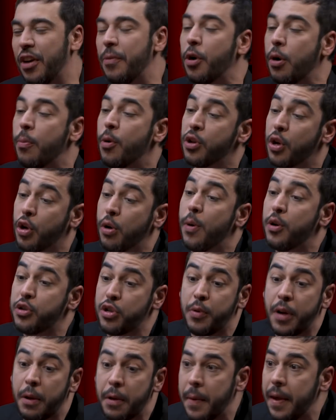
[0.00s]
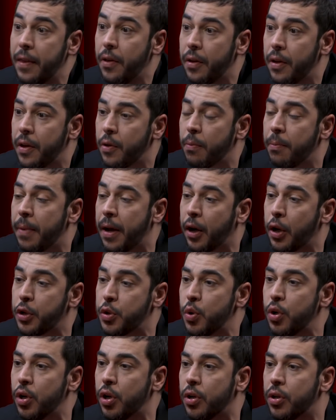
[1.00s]
¿Cómo, cómo, has sobrevivido en un pues
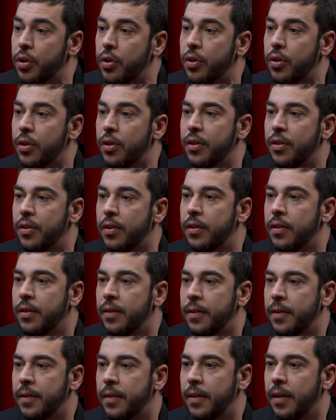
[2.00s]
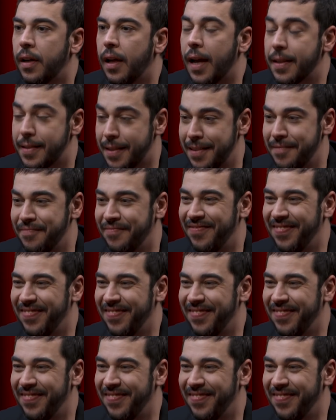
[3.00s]
mira, ¡fuck you! ¿Así?